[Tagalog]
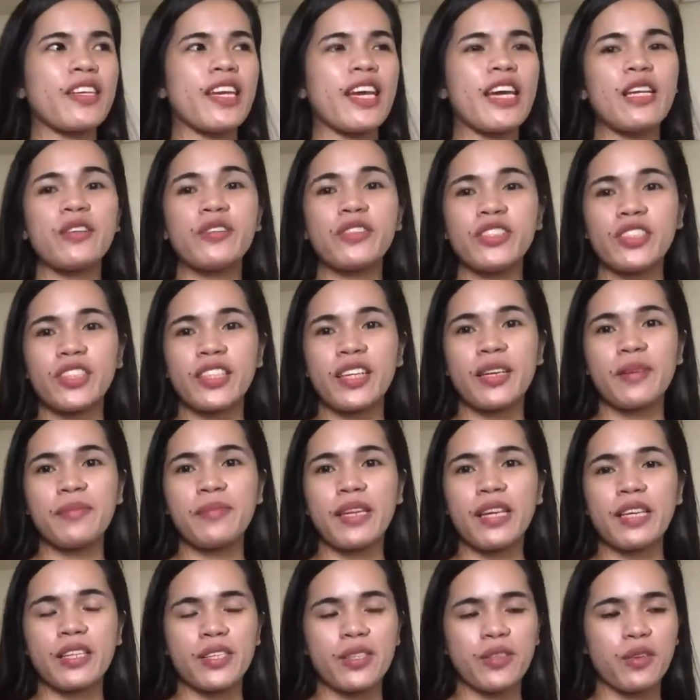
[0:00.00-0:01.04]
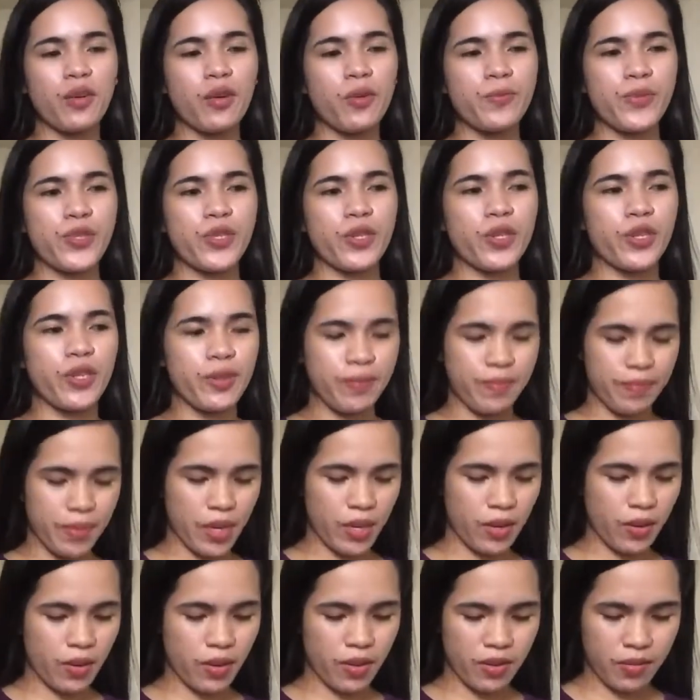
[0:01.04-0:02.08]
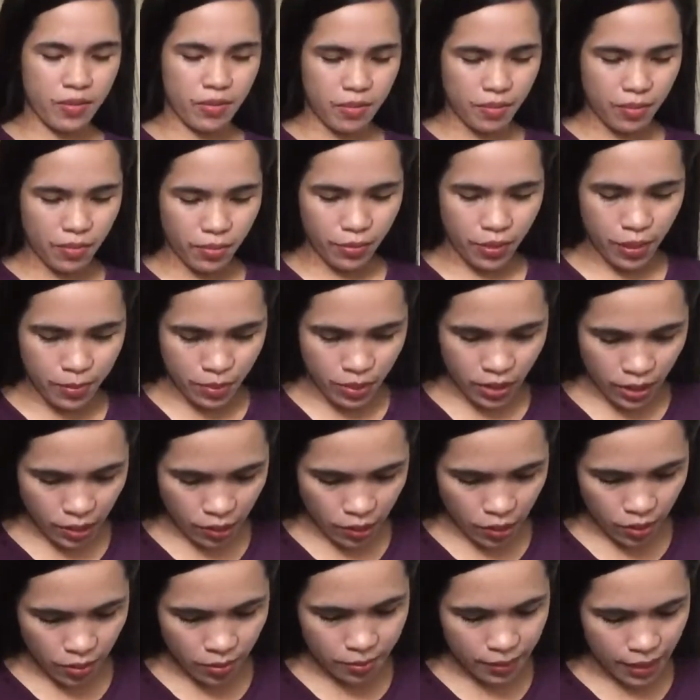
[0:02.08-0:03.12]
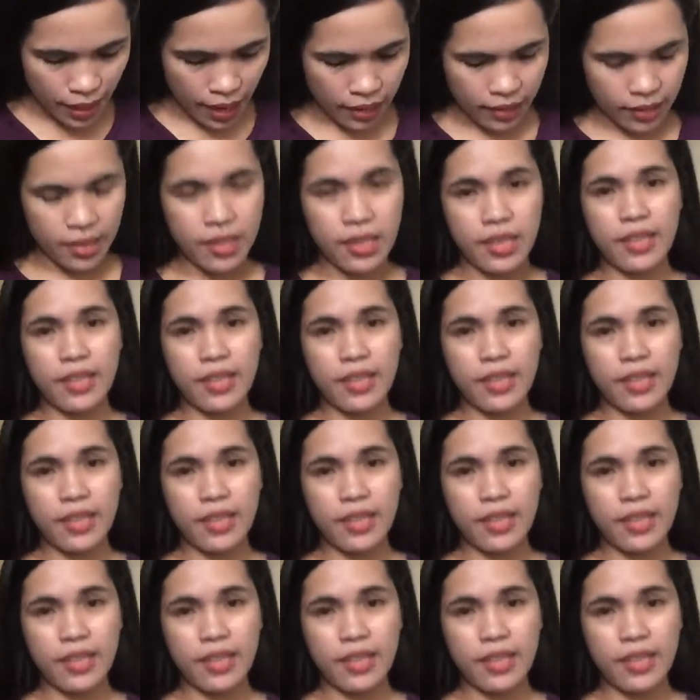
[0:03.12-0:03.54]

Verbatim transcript: Yellow at saka black yung option. Pero, favorite ko yung black.